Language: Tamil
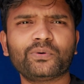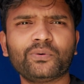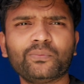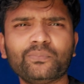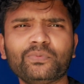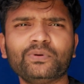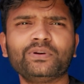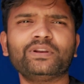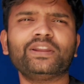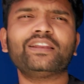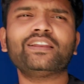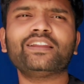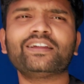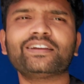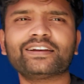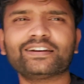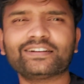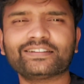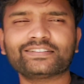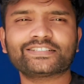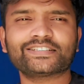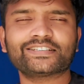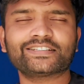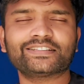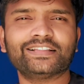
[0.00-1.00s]
ரொம்ப நல்லா
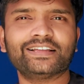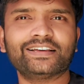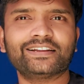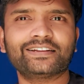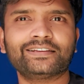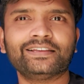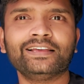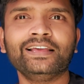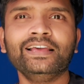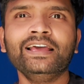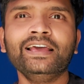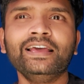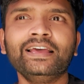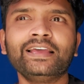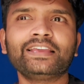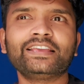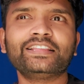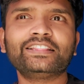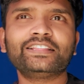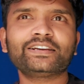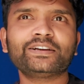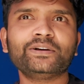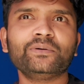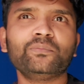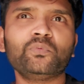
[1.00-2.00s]
நடிச்சிருந்தார்
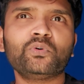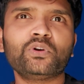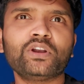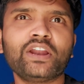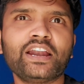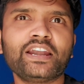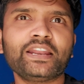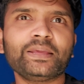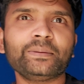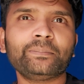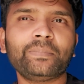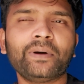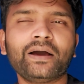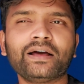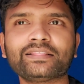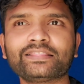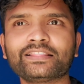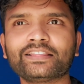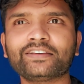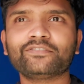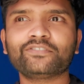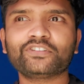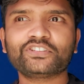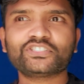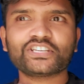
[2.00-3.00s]
இதுக்கு முன்னாடி
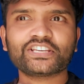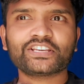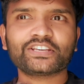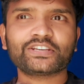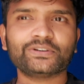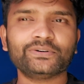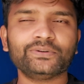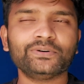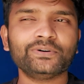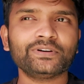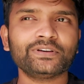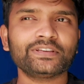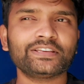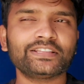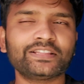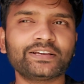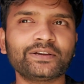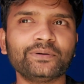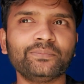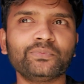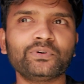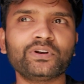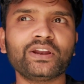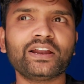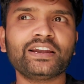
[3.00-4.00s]
பார்த்த விஜய்க்கும் இது
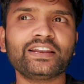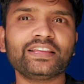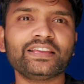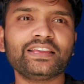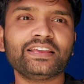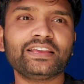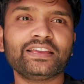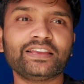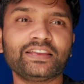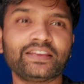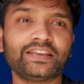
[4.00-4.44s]
இதுக்கு முன்னாடி